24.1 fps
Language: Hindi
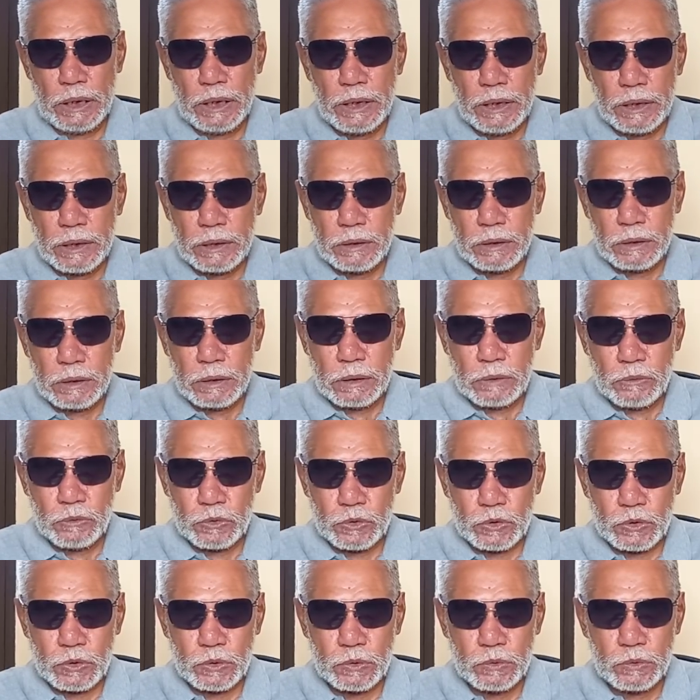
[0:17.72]
एक
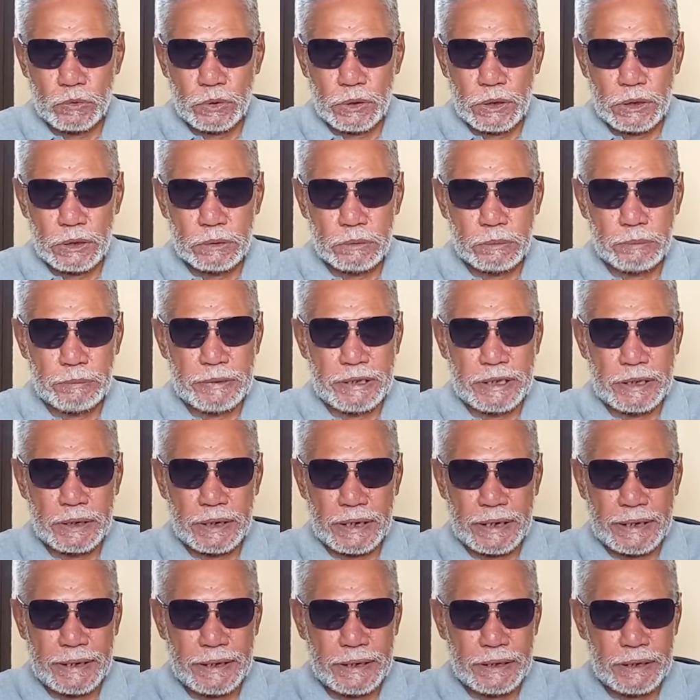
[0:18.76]
सूरत में
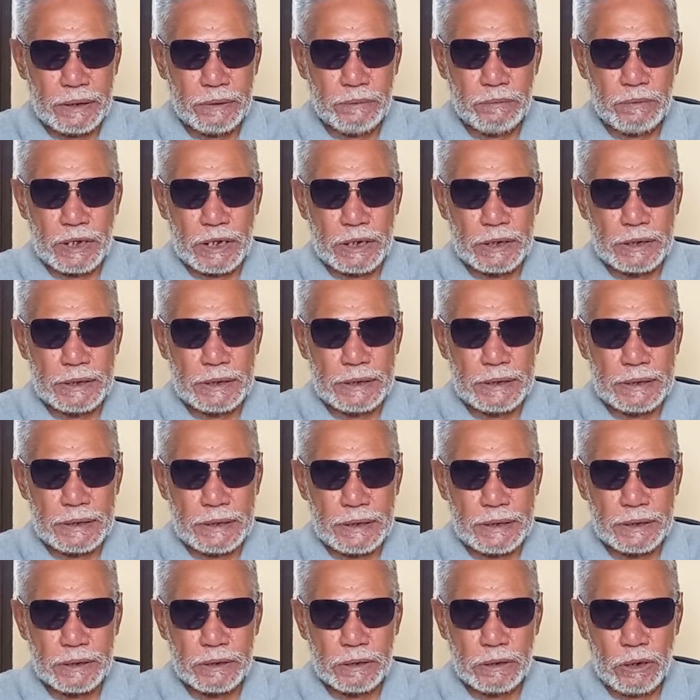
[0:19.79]
रहने वाले
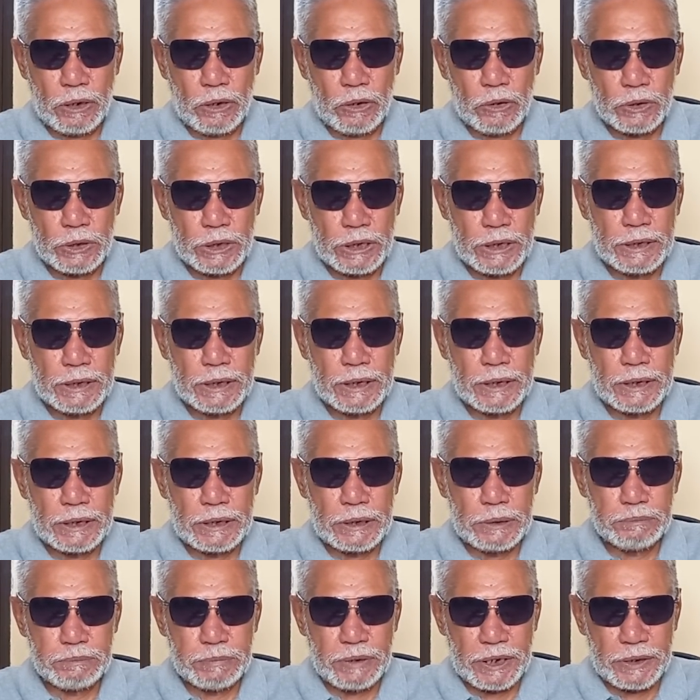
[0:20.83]
एक
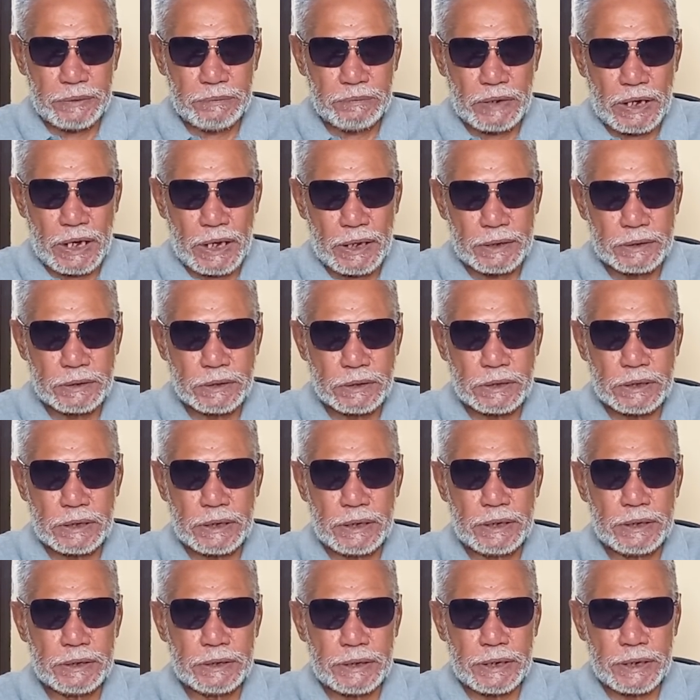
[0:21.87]
ऑर्डिनरी परिवार
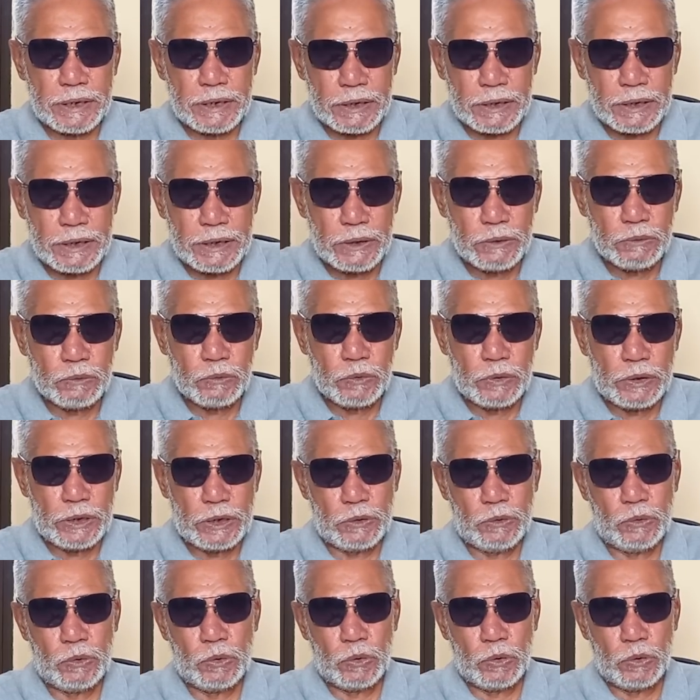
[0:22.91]
से निकले
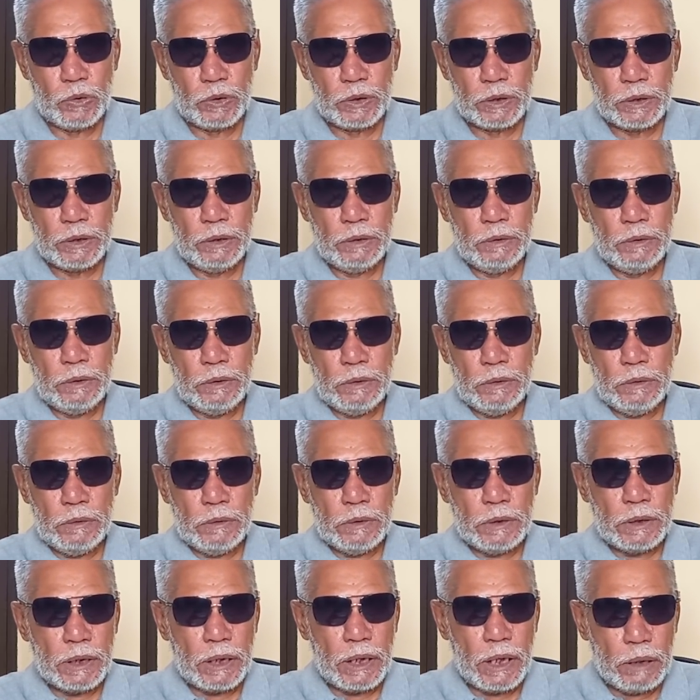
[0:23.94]
हुए लोग
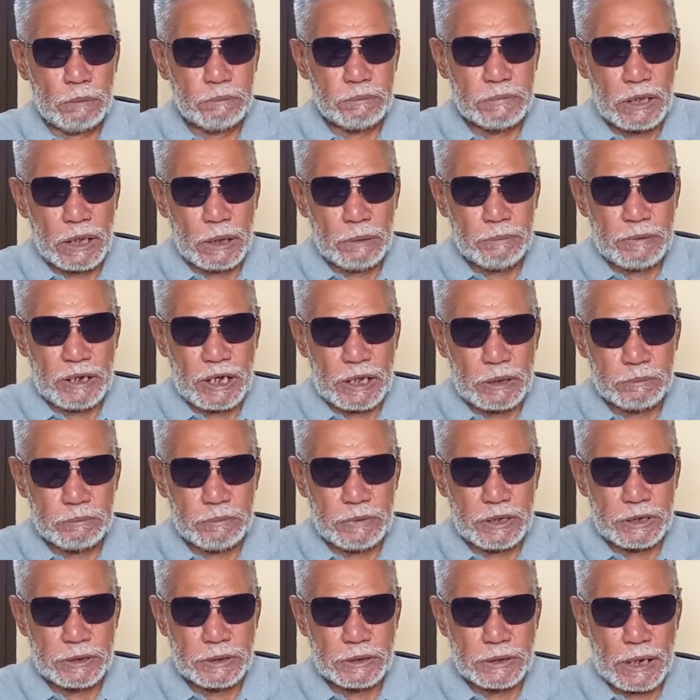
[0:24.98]
अहमदाबाद
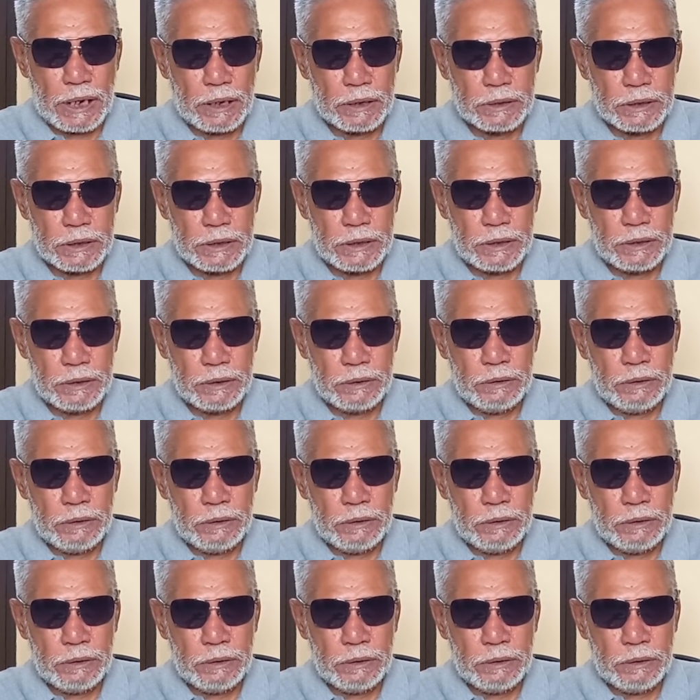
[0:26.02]
में जाके